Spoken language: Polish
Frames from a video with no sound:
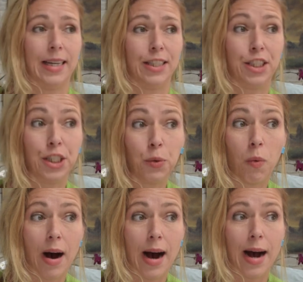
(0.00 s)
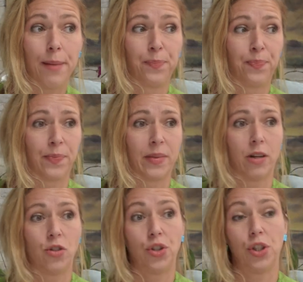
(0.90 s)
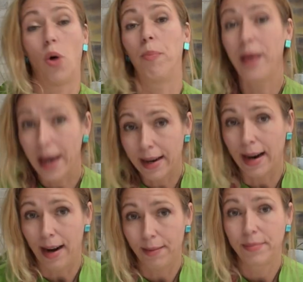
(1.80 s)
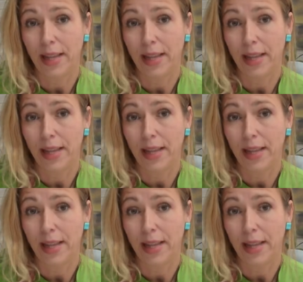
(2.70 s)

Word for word: siła czy opieka